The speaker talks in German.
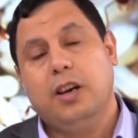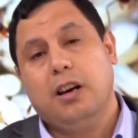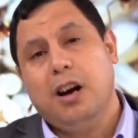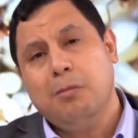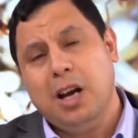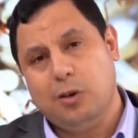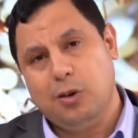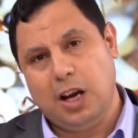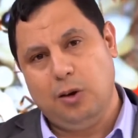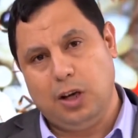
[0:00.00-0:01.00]
die
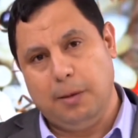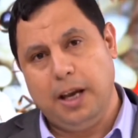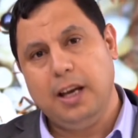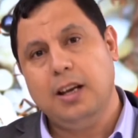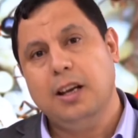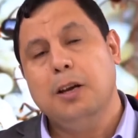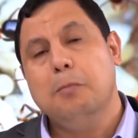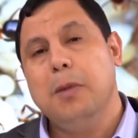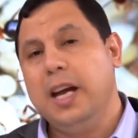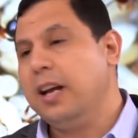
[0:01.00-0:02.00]
Wissenschaftler nahmen diese
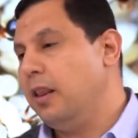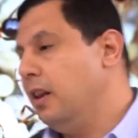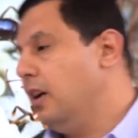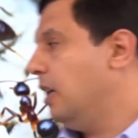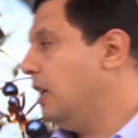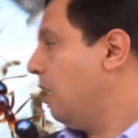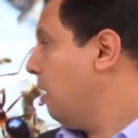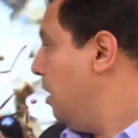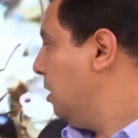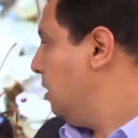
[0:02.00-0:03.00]
voll entwickelten
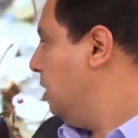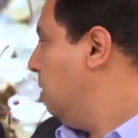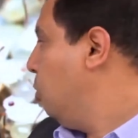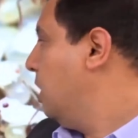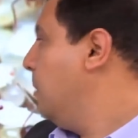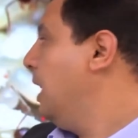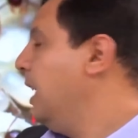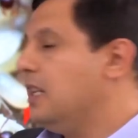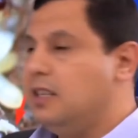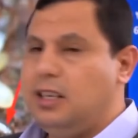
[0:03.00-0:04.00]
Larven,
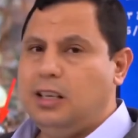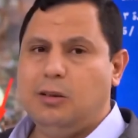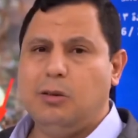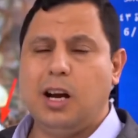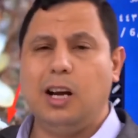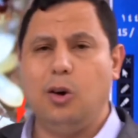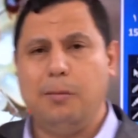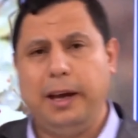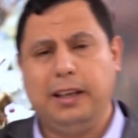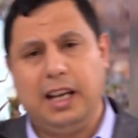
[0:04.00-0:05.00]
entfernten das
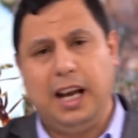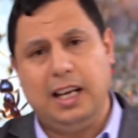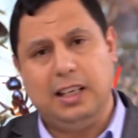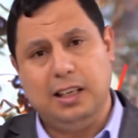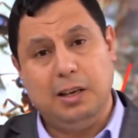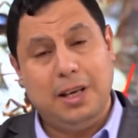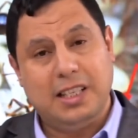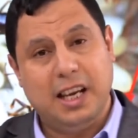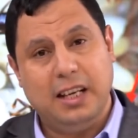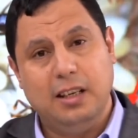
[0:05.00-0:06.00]
Schallorgan von
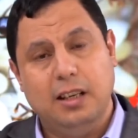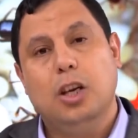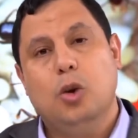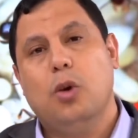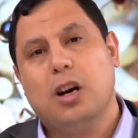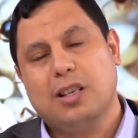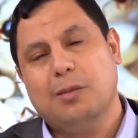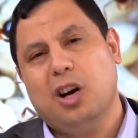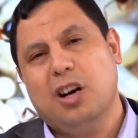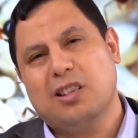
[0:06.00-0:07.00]
einem Teil
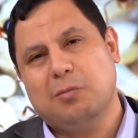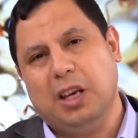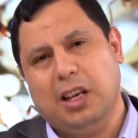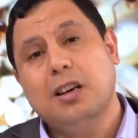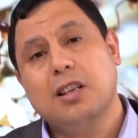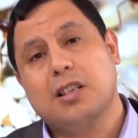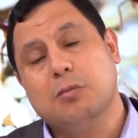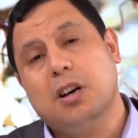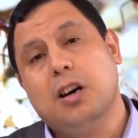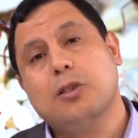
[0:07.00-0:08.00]
und ließen den
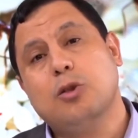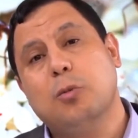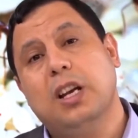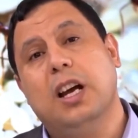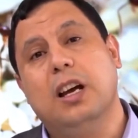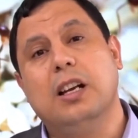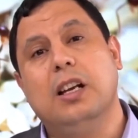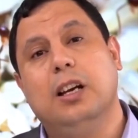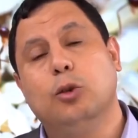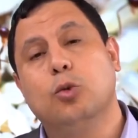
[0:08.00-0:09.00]
anderen Teil
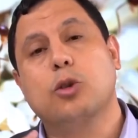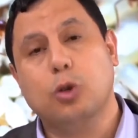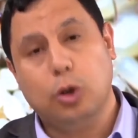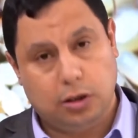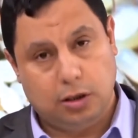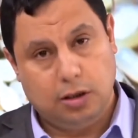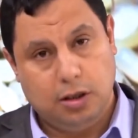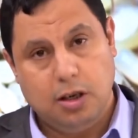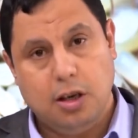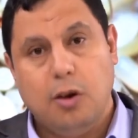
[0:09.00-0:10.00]
mit seinem
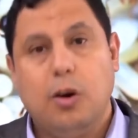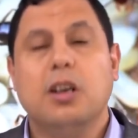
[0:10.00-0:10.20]
Schallorgan.